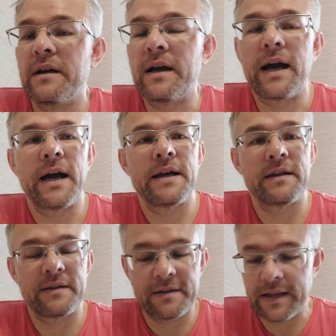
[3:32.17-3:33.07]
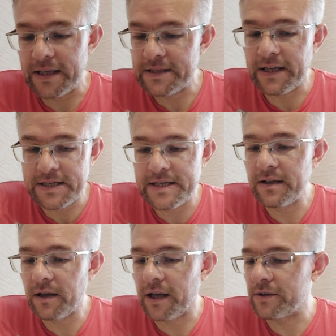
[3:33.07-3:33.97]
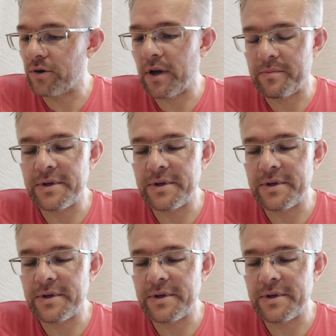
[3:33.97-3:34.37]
какая та, та сила, которая